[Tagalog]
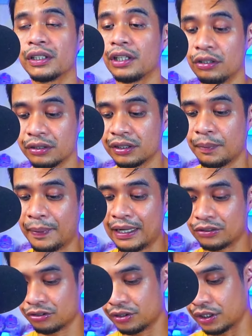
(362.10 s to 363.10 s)
ako sa
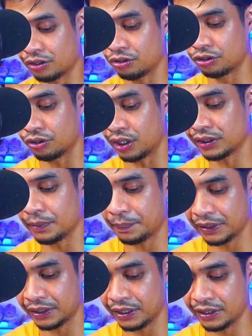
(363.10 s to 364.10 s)
sapatos na to, no? Kasi
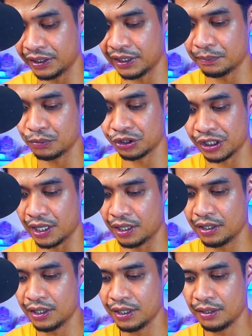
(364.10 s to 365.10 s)
pag titingnan mo siya,
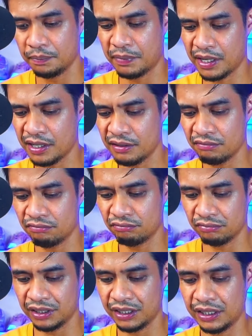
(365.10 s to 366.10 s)
parang
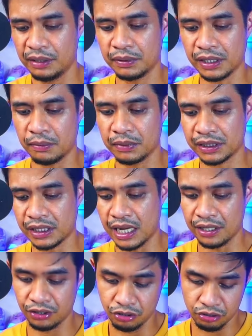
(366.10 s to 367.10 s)
hindi siya
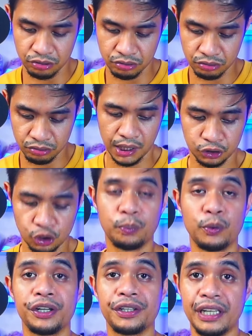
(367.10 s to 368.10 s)
masyadong
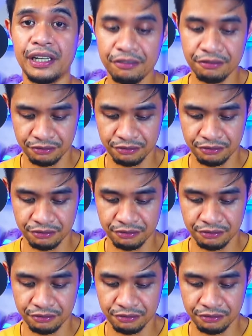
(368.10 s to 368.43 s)
supportive.